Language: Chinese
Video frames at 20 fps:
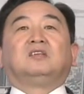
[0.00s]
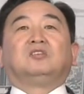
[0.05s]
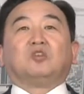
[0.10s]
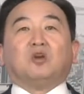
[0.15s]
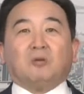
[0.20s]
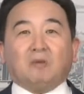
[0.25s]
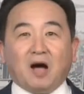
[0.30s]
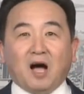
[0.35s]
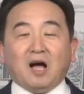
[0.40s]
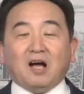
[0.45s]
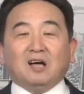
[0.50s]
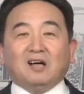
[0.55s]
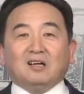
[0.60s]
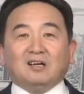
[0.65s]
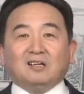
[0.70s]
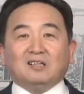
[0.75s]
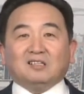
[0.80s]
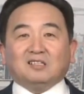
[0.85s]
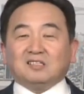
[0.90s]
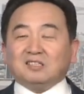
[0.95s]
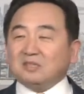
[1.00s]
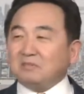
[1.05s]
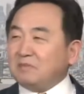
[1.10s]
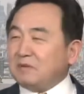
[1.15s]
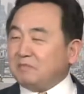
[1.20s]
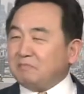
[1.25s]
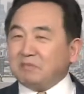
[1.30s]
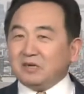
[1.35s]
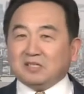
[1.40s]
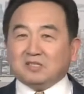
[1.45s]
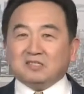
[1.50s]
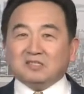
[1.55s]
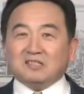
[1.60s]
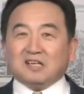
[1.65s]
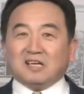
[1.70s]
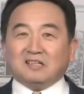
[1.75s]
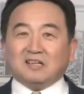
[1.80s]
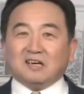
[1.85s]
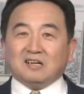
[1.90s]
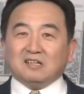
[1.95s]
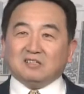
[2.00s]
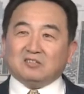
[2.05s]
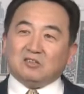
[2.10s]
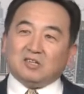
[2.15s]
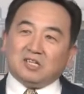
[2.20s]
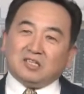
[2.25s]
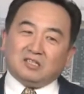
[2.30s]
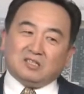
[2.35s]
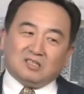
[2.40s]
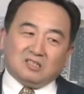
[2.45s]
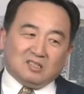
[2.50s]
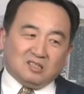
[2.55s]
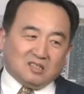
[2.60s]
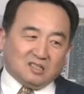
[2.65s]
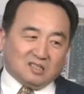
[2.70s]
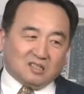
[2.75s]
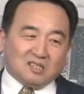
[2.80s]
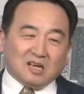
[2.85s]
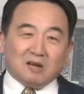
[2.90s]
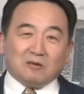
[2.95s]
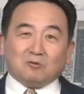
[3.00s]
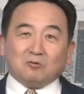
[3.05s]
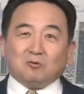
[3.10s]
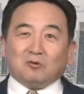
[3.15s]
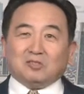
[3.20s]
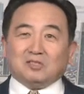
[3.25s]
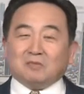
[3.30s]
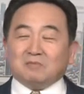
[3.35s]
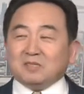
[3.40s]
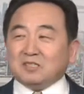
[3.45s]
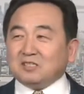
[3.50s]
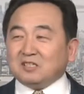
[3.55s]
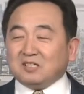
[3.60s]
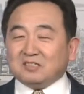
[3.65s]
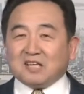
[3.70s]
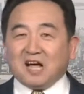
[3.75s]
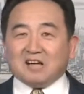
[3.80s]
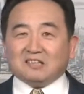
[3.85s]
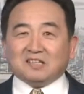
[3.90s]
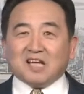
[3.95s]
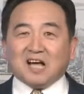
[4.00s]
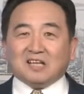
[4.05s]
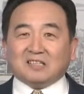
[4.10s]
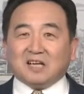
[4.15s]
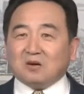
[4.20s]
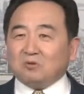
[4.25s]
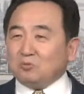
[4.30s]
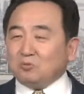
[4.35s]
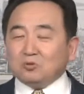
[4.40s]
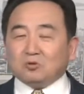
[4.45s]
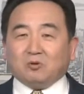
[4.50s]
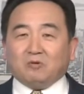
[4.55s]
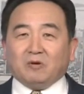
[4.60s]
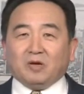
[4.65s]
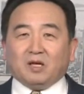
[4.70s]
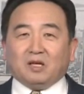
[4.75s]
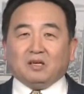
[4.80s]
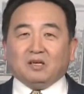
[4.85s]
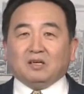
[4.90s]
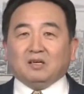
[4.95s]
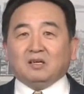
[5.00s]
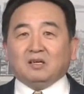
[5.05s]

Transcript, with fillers: 对吧？生命本质在那，所以什么这党那党无所谓。